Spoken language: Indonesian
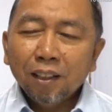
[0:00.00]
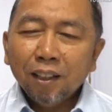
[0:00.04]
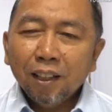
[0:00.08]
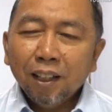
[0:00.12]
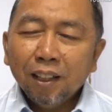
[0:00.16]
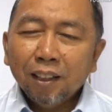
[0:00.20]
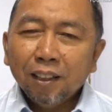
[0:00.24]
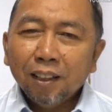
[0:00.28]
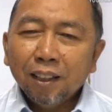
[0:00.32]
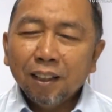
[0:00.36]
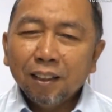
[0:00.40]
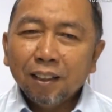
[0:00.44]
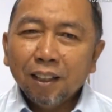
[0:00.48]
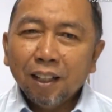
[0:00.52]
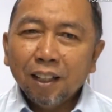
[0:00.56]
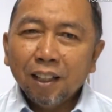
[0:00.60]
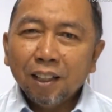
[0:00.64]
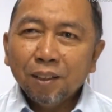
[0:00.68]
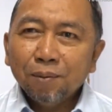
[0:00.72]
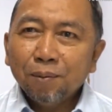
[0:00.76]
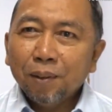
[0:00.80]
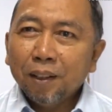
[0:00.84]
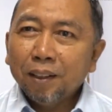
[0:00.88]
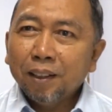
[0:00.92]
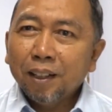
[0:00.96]
nanti ada
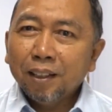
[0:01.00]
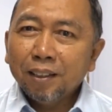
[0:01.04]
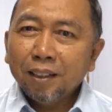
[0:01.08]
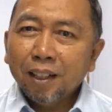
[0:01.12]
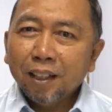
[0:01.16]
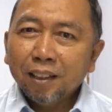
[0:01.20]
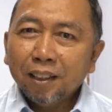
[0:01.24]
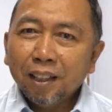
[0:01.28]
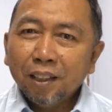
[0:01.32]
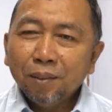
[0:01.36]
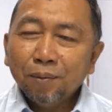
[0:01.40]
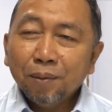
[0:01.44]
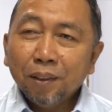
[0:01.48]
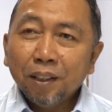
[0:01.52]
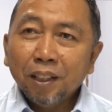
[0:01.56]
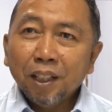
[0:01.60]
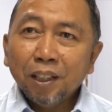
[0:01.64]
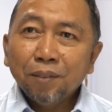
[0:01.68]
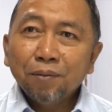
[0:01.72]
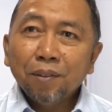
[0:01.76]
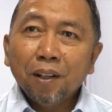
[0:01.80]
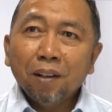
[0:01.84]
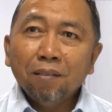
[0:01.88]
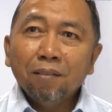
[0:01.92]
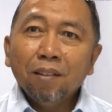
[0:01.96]
tarif batas atas,
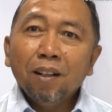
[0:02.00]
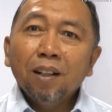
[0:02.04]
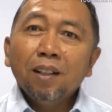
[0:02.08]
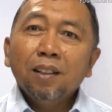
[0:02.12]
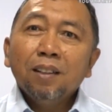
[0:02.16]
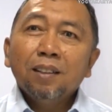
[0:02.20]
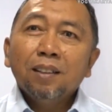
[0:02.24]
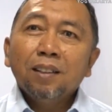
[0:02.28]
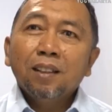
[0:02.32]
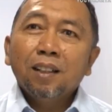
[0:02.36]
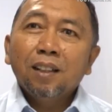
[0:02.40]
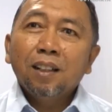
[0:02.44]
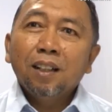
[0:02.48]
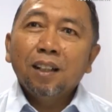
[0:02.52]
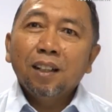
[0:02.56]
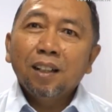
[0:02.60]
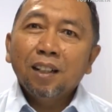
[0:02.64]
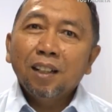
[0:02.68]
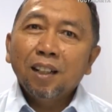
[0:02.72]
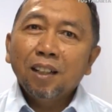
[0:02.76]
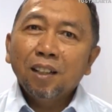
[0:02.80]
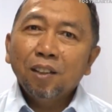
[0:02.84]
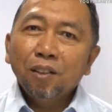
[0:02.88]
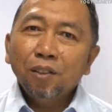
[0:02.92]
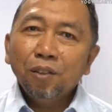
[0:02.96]
batas bawah.
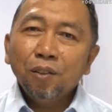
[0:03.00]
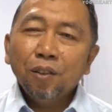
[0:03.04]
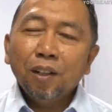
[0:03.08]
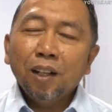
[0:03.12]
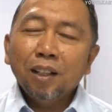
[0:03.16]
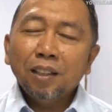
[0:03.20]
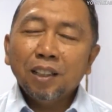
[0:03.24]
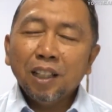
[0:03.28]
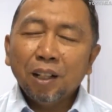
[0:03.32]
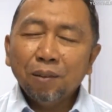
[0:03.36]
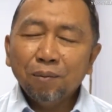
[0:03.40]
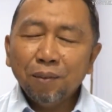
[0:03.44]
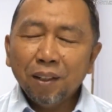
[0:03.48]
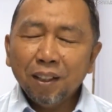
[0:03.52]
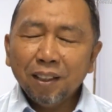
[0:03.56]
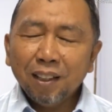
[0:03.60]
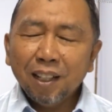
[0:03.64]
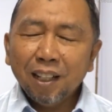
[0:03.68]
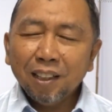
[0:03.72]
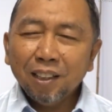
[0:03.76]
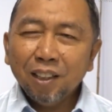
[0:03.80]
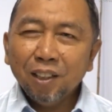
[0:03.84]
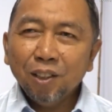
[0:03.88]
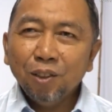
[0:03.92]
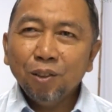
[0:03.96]
E, itu juga sama,
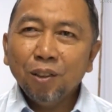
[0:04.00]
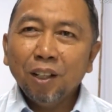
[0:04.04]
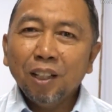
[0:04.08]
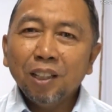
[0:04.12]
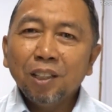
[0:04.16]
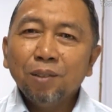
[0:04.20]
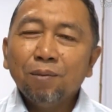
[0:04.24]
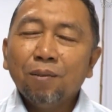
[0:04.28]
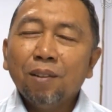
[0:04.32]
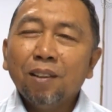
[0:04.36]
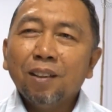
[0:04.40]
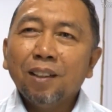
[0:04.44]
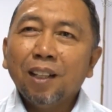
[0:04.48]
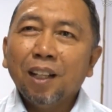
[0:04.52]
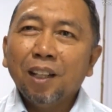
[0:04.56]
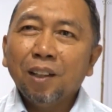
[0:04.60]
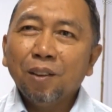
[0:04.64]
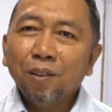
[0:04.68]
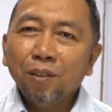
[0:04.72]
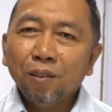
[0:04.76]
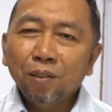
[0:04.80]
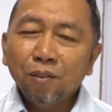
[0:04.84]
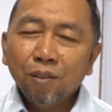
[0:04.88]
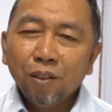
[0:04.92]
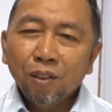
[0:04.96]
taksi juga seperti
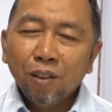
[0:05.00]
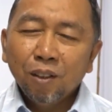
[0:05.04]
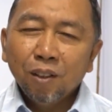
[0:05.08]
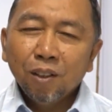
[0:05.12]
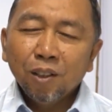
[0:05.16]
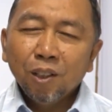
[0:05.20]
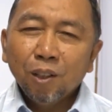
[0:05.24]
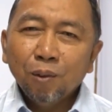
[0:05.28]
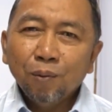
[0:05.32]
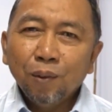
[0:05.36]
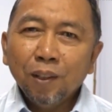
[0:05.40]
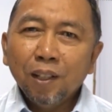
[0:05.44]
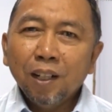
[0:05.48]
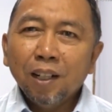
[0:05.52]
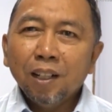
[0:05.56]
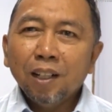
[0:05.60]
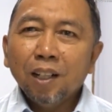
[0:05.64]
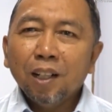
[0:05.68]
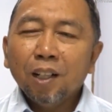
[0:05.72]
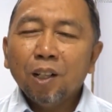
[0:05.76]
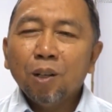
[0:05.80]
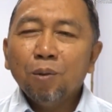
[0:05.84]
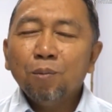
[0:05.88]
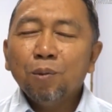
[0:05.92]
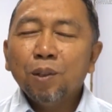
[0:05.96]
itu. Cuman
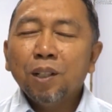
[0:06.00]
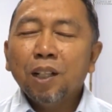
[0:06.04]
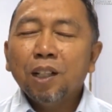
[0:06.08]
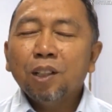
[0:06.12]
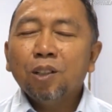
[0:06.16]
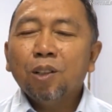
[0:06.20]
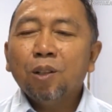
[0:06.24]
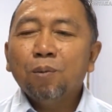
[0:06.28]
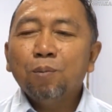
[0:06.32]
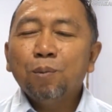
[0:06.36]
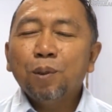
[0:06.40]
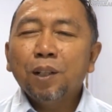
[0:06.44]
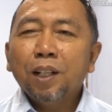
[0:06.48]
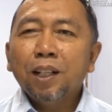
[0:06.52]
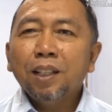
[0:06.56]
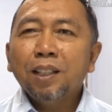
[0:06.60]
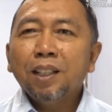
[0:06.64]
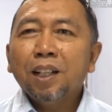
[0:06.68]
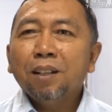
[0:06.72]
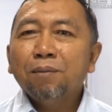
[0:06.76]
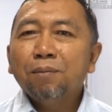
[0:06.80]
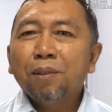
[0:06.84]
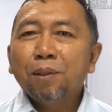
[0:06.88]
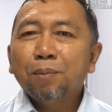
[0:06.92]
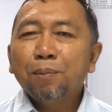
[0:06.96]
ada
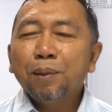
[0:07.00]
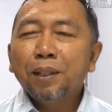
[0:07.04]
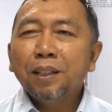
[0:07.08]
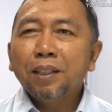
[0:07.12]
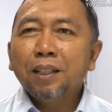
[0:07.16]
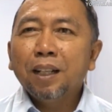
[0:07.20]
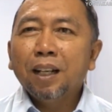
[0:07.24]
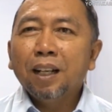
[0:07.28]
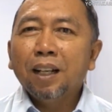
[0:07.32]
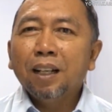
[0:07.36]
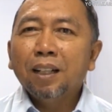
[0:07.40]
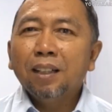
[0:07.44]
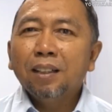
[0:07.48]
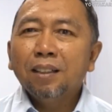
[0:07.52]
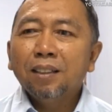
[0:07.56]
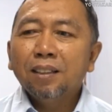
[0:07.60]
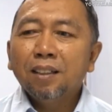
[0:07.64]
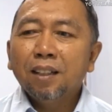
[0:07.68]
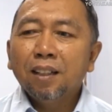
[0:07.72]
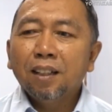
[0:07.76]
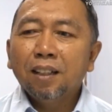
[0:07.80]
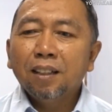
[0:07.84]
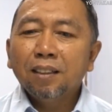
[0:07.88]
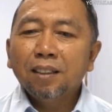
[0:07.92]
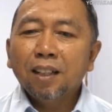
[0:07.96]
komponen-komponen yang berbeda.
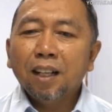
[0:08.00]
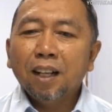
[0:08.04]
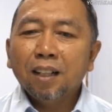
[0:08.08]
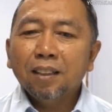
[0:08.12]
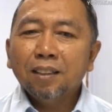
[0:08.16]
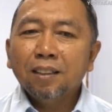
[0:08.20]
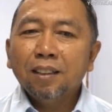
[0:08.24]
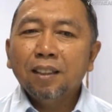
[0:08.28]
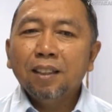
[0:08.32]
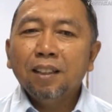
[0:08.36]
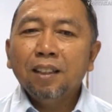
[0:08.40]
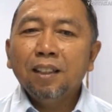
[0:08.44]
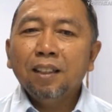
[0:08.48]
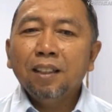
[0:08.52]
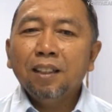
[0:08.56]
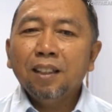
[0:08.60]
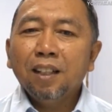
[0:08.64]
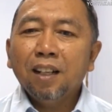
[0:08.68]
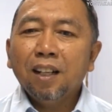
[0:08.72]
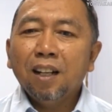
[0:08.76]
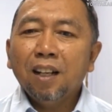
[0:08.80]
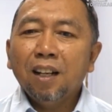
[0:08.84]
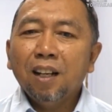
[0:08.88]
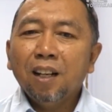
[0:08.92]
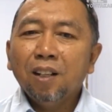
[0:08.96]
E, taksi
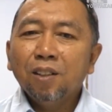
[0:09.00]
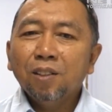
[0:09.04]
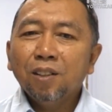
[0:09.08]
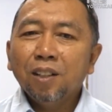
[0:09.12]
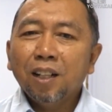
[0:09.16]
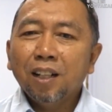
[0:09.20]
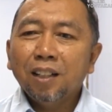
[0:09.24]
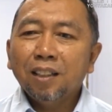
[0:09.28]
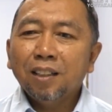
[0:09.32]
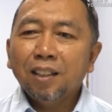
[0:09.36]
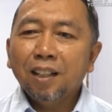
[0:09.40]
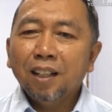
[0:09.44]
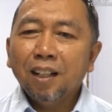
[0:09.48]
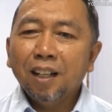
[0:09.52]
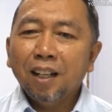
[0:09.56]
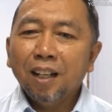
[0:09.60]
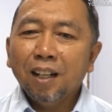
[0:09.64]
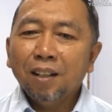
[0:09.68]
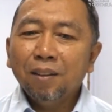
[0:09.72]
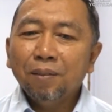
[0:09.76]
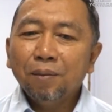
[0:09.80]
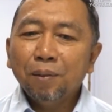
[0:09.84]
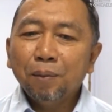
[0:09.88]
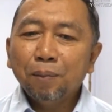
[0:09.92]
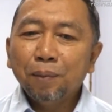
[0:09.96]
harus
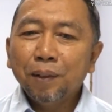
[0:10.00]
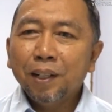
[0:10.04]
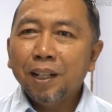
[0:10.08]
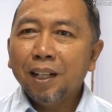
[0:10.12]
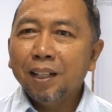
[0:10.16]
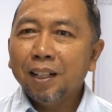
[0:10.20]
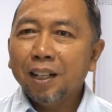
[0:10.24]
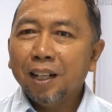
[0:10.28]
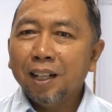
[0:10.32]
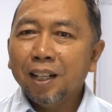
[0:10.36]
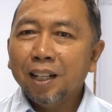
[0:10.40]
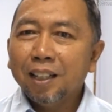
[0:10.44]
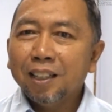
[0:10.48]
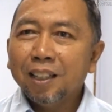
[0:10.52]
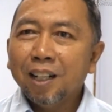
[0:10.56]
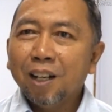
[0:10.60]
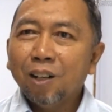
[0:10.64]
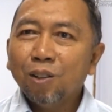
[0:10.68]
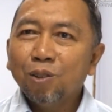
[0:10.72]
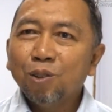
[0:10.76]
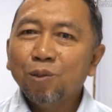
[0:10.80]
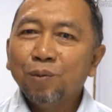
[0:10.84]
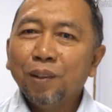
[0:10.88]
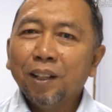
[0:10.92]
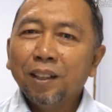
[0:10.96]
ada pembelian alat
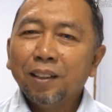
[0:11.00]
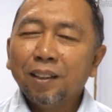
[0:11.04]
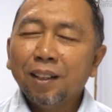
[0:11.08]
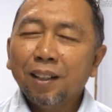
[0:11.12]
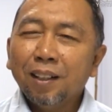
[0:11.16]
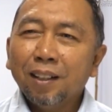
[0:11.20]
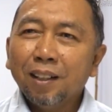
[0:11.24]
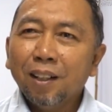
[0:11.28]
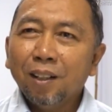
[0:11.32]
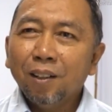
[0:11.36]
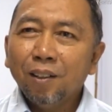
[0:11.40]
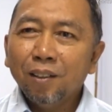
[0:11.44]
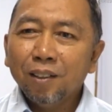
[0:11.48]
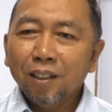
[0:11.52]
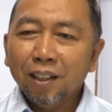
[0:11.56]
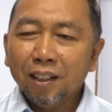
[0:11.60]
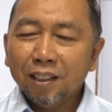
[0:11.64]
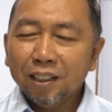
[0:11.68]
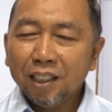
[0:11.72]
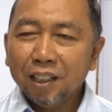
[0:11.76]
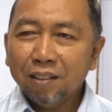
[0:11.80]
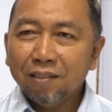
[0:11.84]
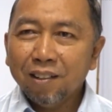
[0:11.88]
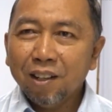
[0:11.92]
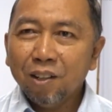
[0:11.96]
argumeter, kalau
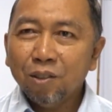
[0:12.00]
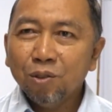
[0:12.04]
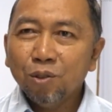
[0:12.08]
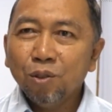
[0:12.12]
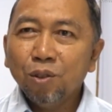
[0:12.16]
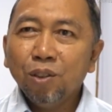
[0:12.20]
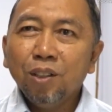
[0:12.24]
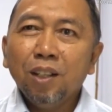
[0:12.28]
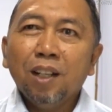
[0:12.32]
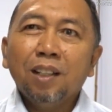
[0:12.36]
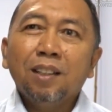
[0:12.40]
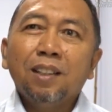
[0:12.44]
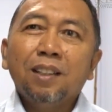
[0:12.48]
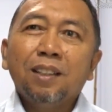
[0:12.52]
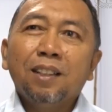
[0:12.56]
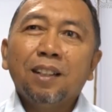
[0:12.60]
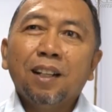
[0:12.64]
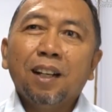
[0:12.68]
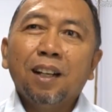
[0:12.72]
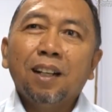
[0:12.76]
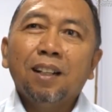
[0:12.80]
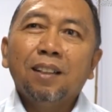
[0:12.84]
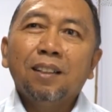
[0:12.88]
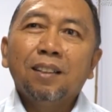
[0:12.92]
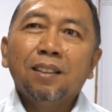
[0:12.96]
yang sewa khusus kan
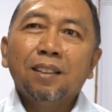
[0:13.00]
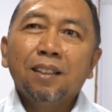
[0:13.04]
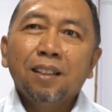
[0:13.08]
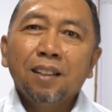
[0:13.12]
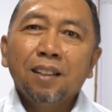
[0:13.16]
tidak.